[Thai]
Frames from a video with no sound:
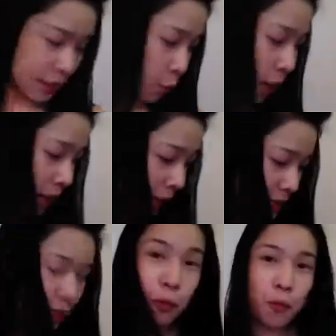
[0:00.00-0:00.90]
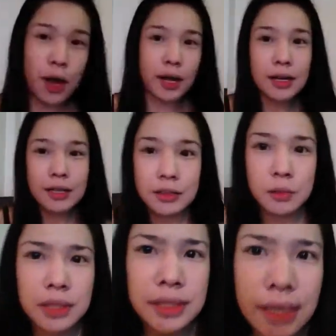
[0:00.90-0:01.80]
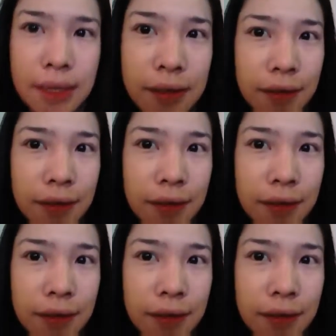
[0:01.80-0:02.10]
คิดว่าน่าจะทั่วทั่วหรือยัง